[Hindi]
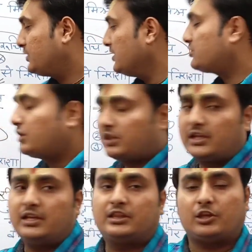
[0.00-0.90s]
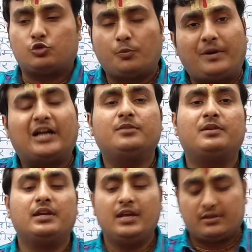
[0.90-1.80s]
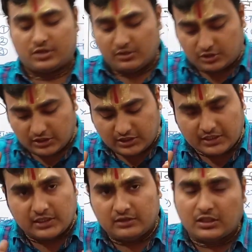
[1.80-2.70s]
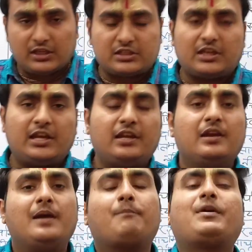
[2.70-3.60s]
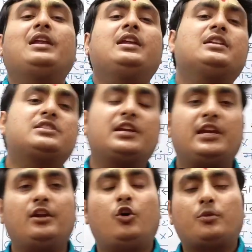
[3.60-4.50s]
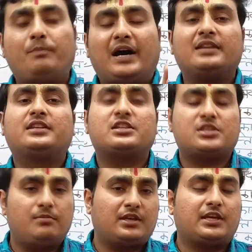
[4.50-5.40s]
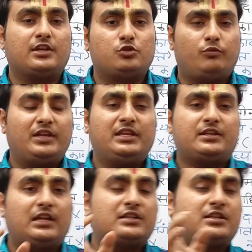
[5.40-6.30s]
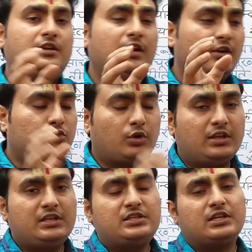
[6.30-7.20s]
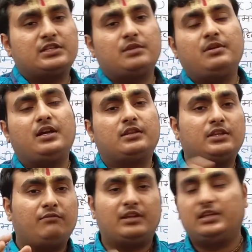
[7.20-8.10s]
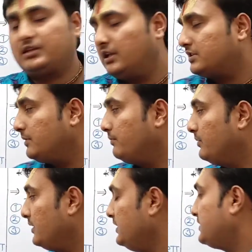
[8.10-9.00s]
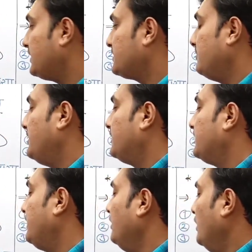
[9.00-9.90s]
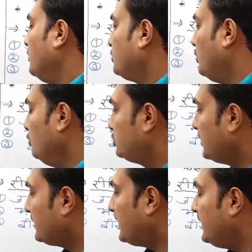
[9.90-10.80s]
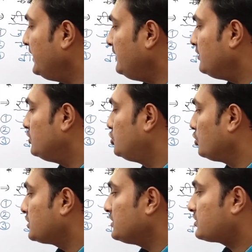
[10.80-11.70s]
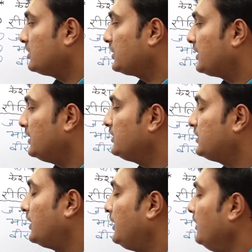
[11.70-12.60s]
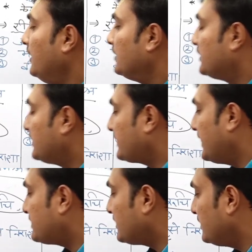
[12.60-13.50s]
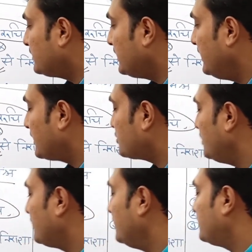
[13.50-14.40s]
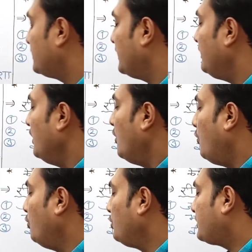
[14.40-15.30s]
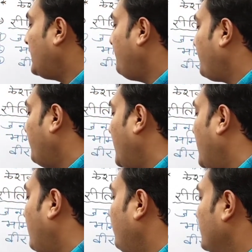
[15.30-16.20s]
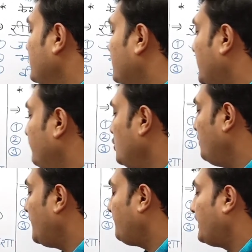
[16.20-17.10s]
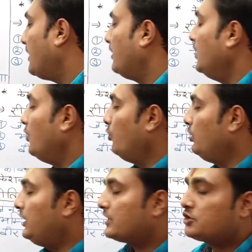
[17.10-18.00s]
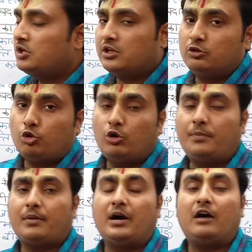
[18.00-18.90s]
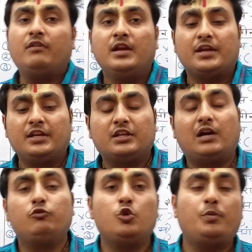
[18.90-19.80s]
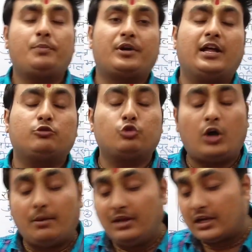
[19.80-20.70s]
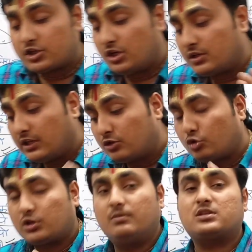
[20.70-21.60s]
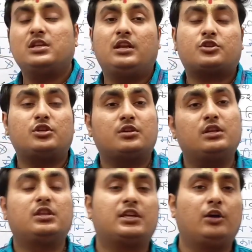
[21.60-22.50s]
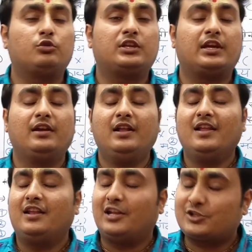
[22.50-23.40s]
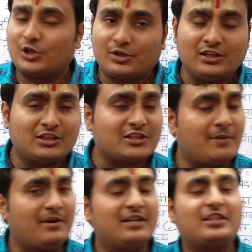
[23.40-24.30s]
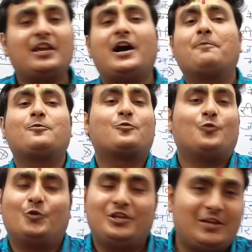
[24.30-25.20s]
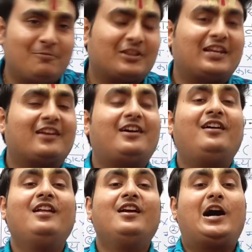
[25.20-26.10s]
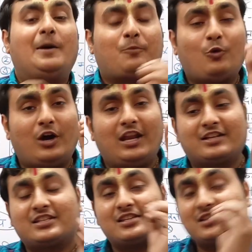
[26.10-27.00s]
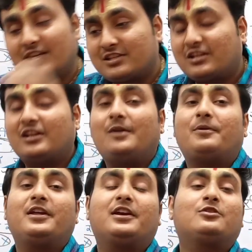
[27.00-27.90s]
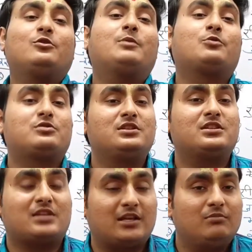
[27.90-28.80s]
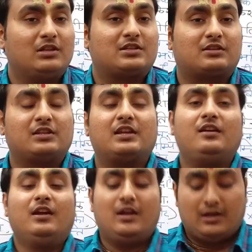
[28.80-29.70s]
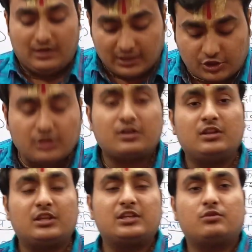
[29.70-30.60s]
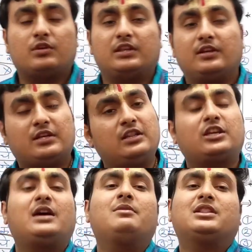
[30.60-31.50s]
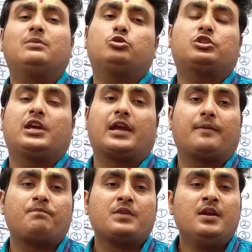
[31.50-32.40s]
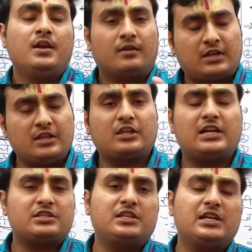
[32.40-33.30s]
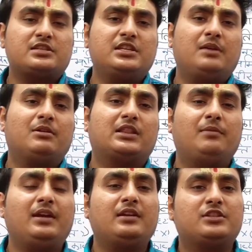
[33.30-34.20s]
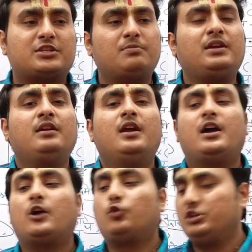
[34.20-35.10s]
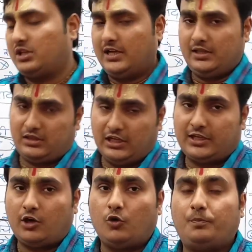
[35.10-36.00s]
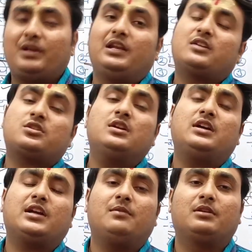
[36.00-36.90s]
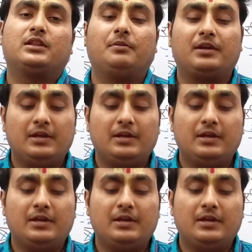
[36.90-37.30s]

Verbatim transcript: संस्कृत के ग्रंथ थे जो बाद में संस्कृत के ग्रंथ रचे गए पहले रचे गए और बाद के समय के हैं जो वैदिक काल से थोड़ा नीचे के समय आते हैं वैदिक काल से नीचे का समय आता है तो उत्तरकालीन जो संस्कृत के ग्रंथ थे तथा कैसे ग्रंथ थे लक्षण ग्रंथ थे उनका प्रभाव इन कवियों पर पड़ा उन लक्षण ग्रंथों का प्रभाव इन कवियों पर पड़ा तो अब लक्षण ग्रंथ को समझते हैं लक्षण ग्रंथ क्या होता है लक्षण ग्रंथ सामान्यतः आपको कोई नहीं बताएगा आपको अलग से सर्च करना पड़ेगा तो आपको चीज़ें शायद मिल सकती हैं लक्षण ग्रंथ किसी को कहते हैं ग्रंथ का मतलब तो क्या है ग्रंथ का सीधा सीधा मतलब है जिसमें कोई साहित्य लिखा हो पर लक्षण का क्या मतलब